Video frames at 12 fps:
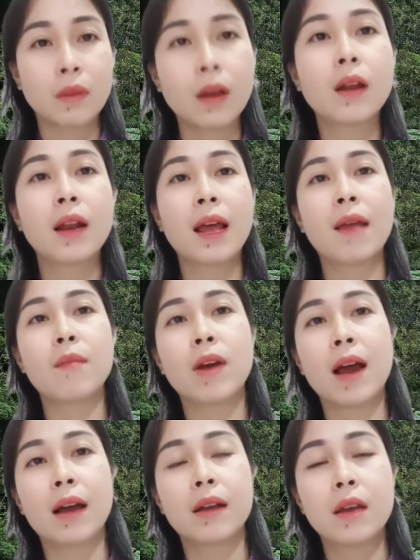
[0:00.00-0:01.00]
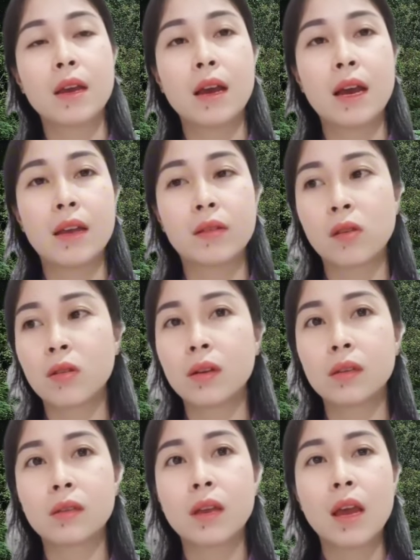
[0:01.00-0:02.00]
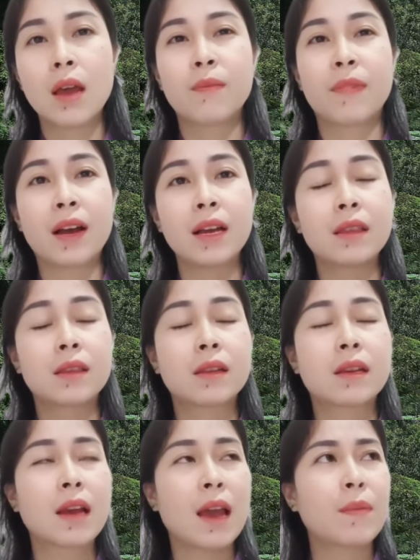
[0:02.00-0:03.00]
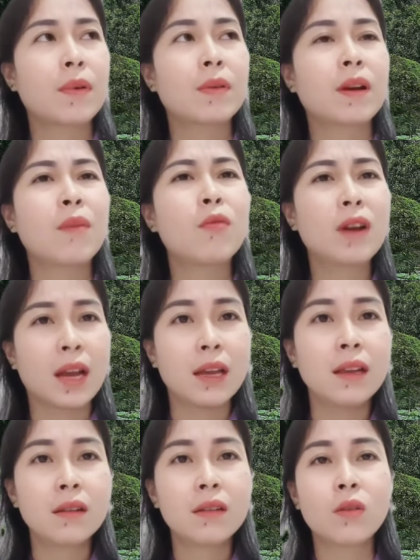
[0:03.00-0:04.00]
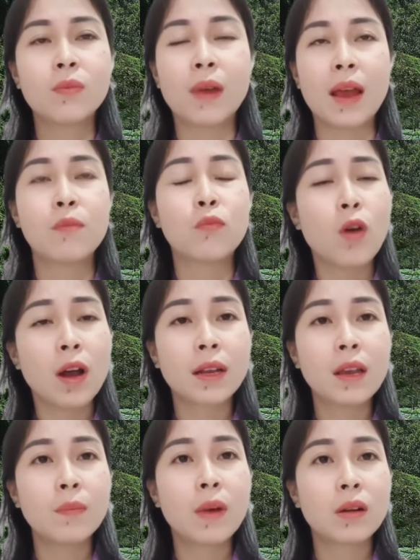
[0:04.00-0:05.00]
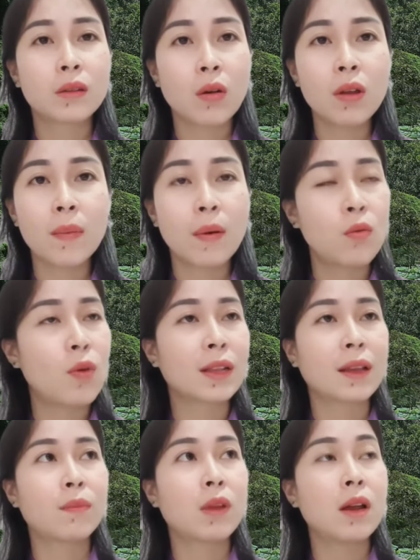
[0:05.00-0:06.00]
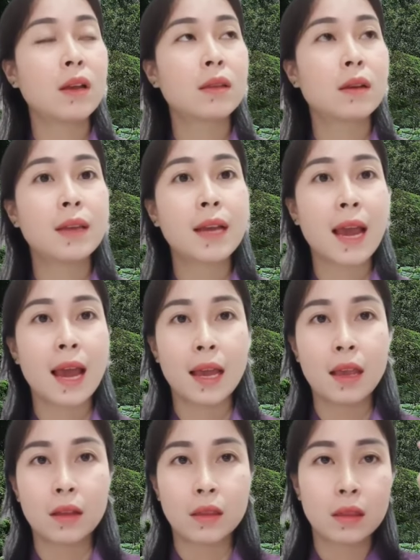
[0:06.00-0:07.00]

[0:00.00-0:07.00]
đó là em nói thật thì nó mà cái em không có nghĩ cái nói chung em quên giấc mơ tối em không quan tâm tới tự nhiên 2 giờ